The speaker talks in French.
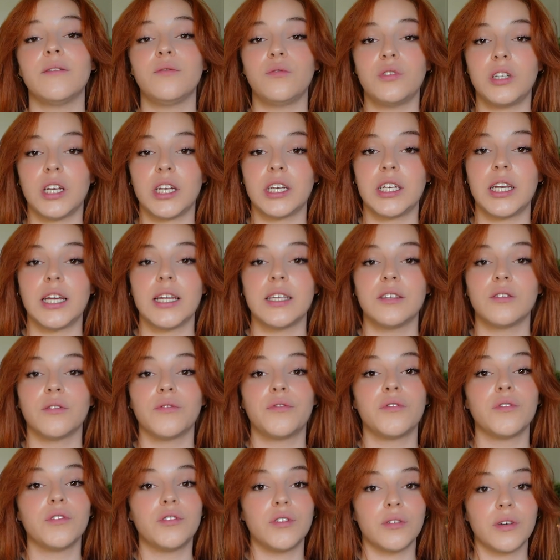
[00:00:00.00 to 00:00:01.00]
venu chercher les
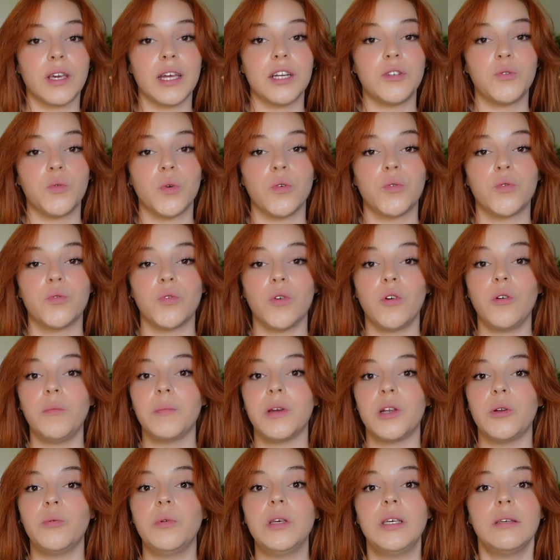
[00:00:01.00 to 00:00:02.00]
enfants sans qu'elle soit au courant,
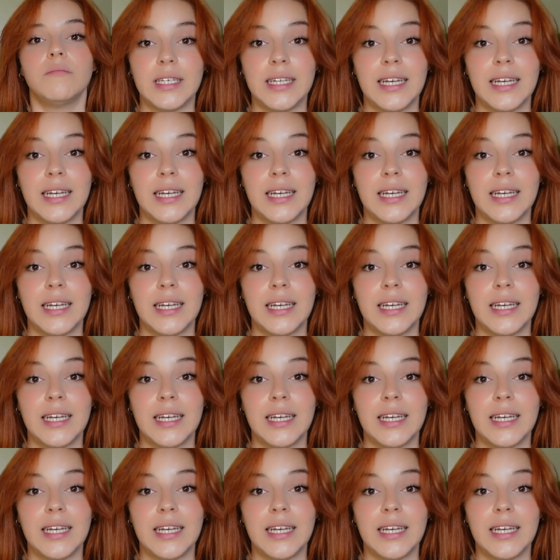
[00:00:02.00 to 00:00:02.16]
mais lui,